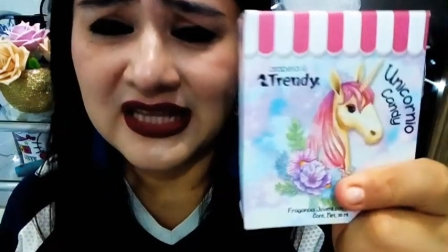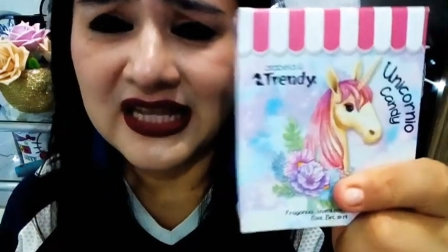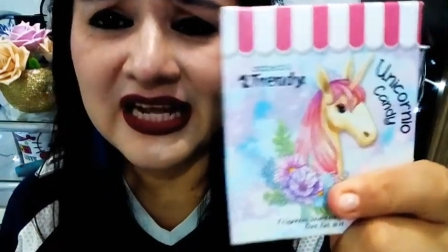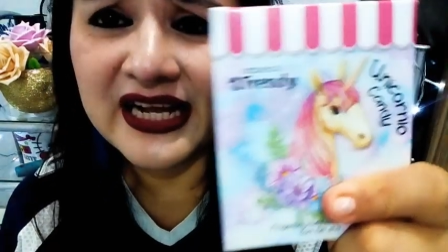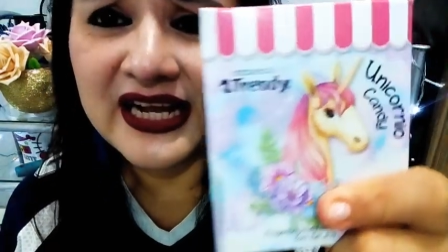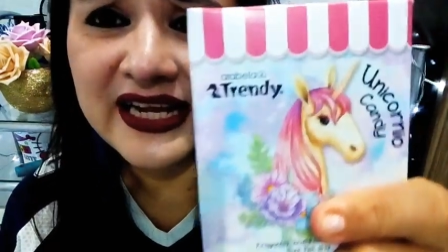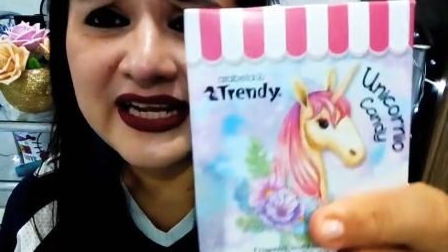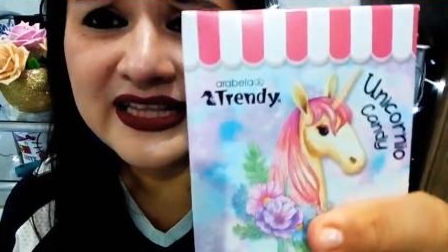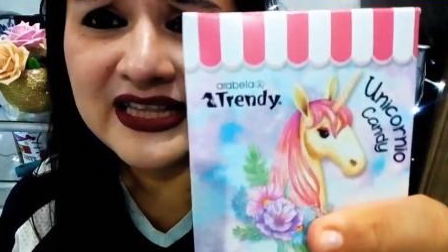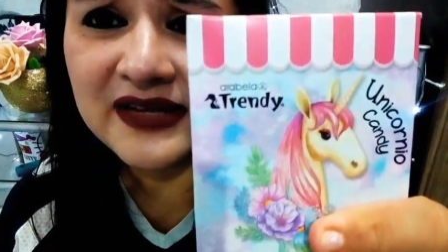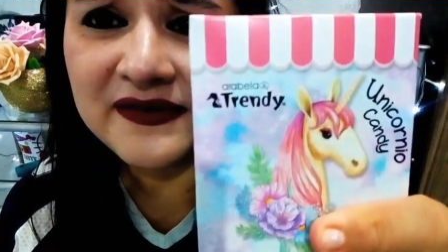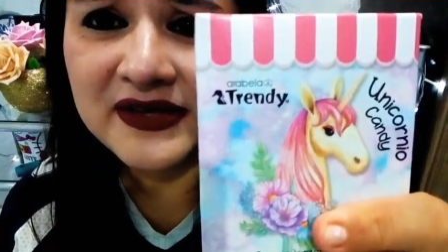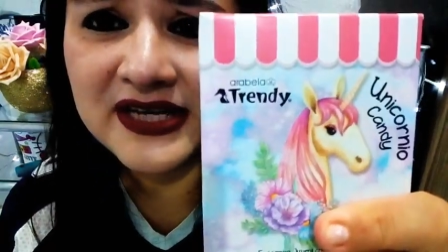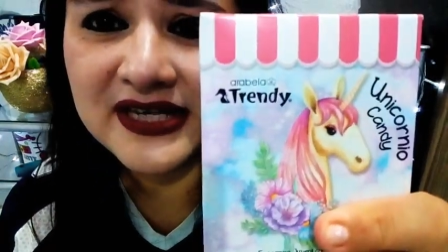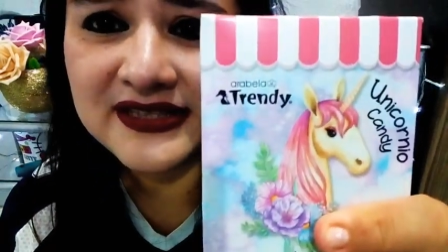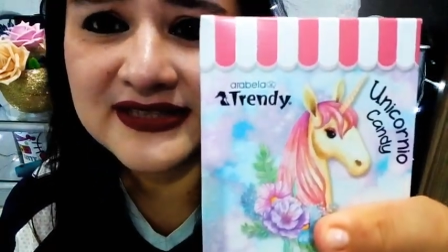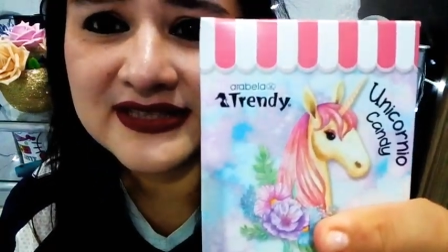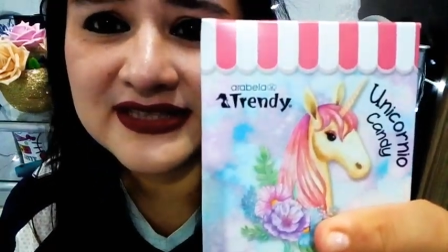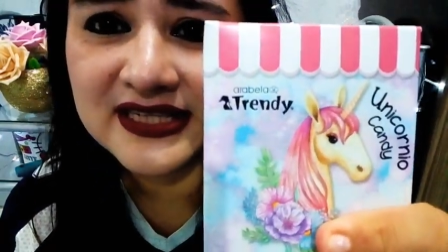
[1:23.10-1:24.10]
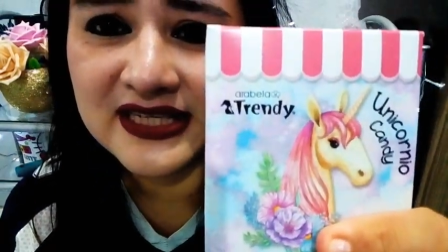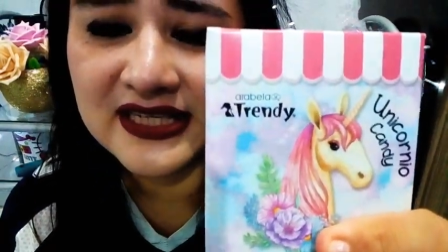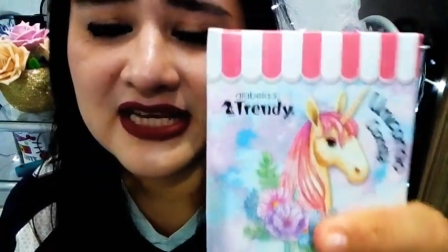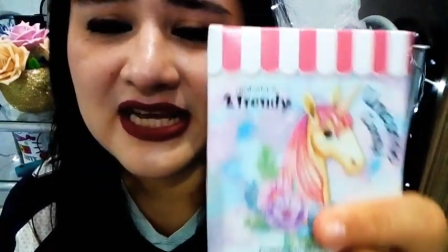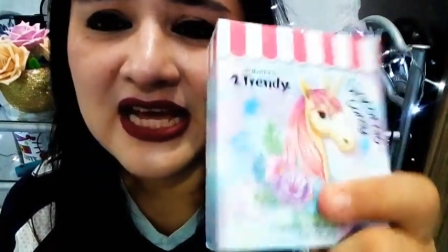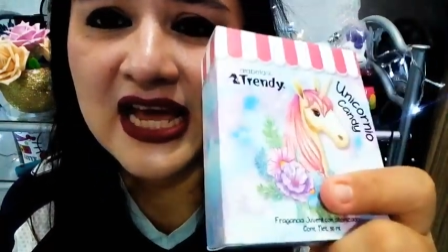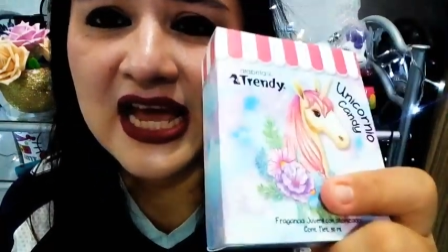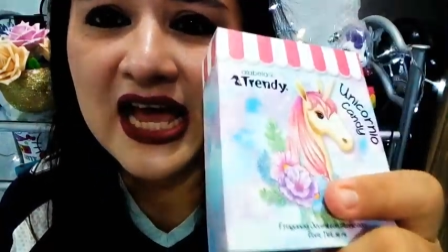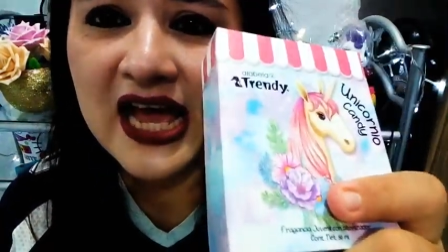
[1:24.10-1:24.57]
La cajita viene así.
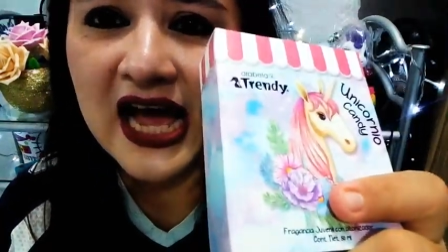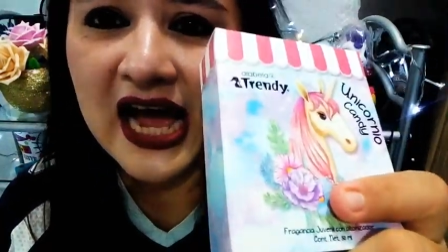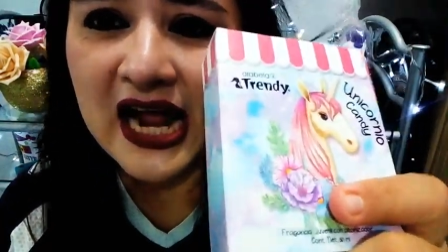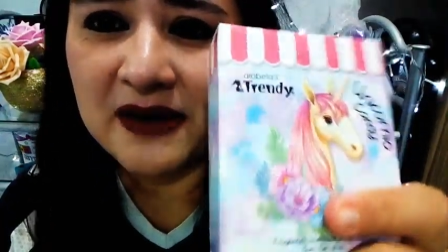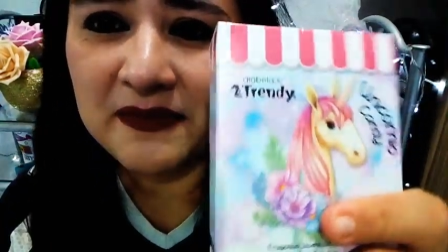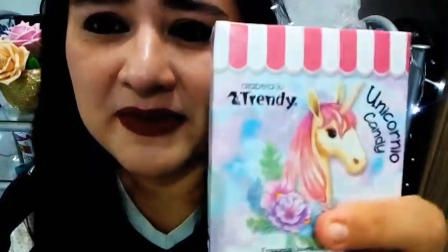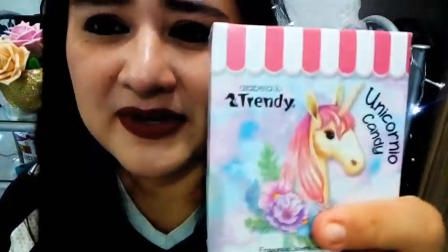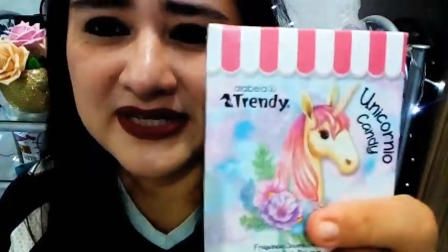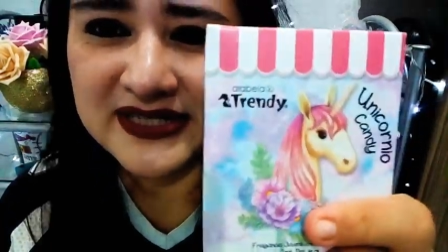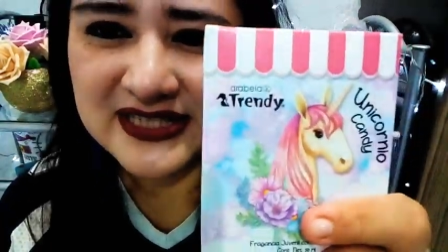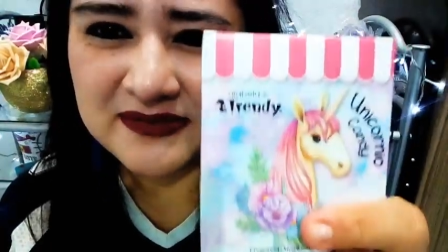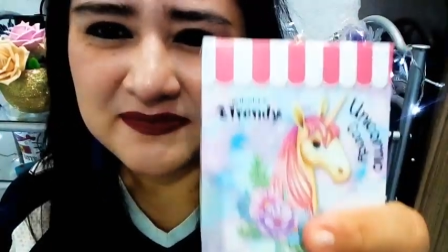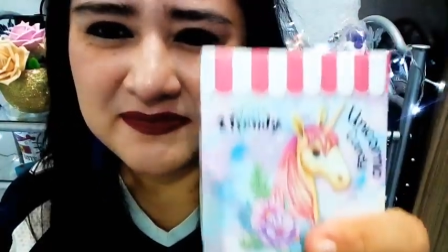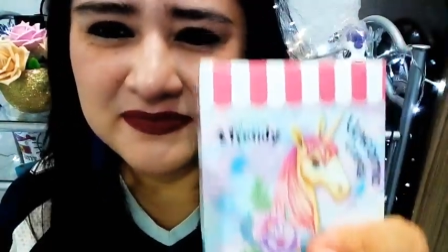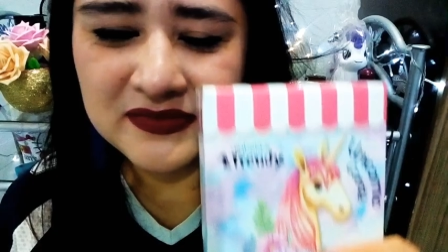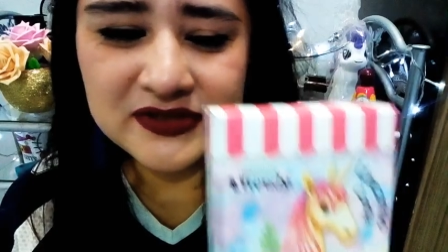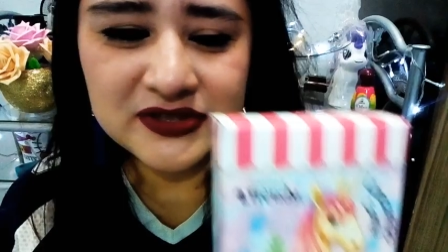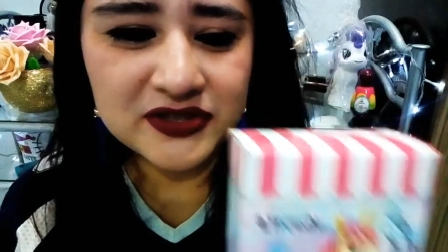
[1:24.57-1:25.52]
Al parecer,